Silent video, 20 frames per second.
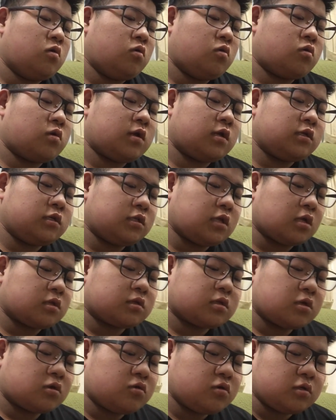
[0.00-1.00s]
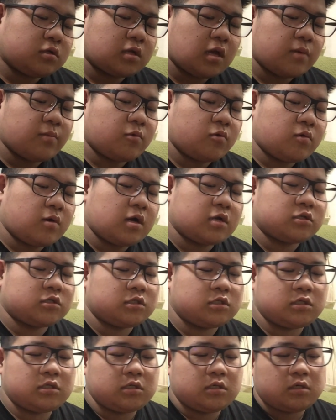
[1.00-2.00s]
俺にだって食いたいもんある
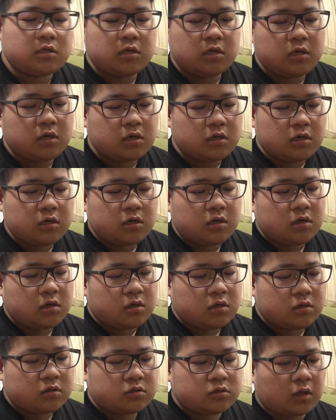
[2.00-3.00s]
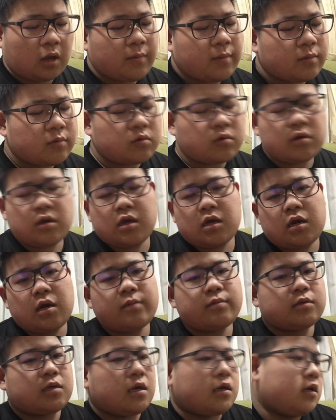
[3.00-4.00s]
し、食べ物を選
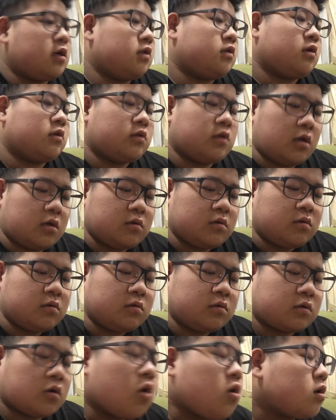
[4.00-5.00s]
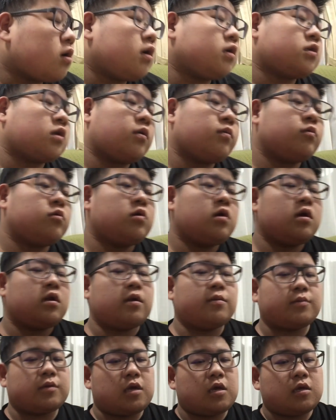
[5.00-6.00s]
ぶ権限だってある。今回食べ物を選
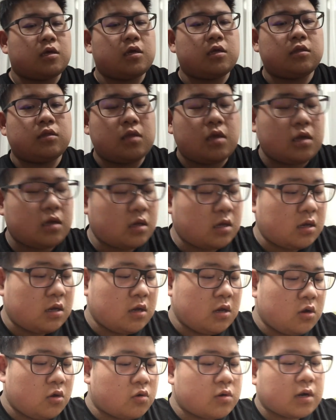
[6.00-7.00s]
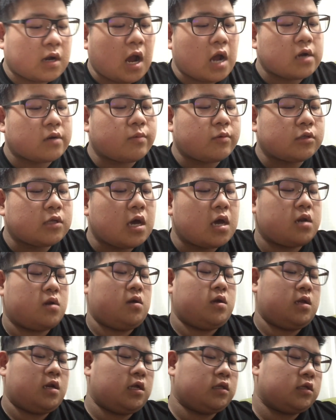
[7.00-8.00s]
ぶ権限で、俺はカルボナーラ
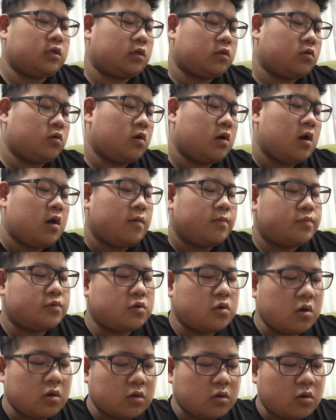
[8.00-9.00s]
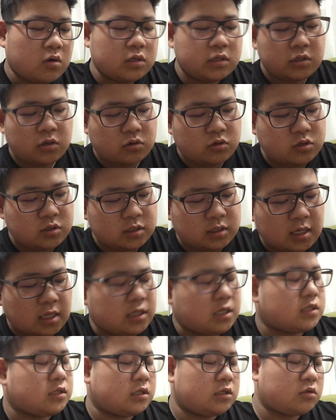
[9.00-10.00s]
を選んだけど、ブロッコリーを食いたい
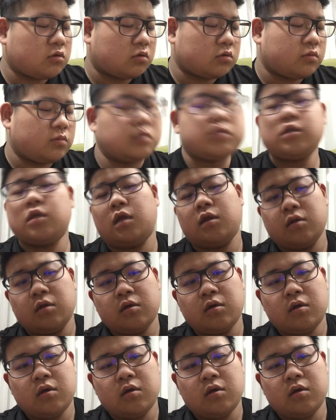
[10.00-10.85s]
なんて一言も言ってない。